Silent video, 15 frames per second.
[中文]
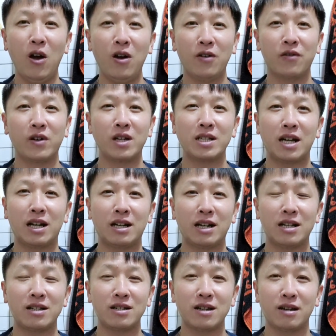非常
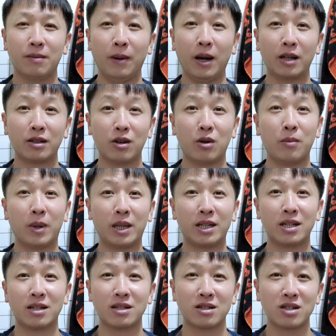感谢朋友们
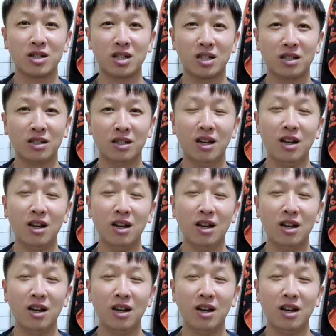的支持。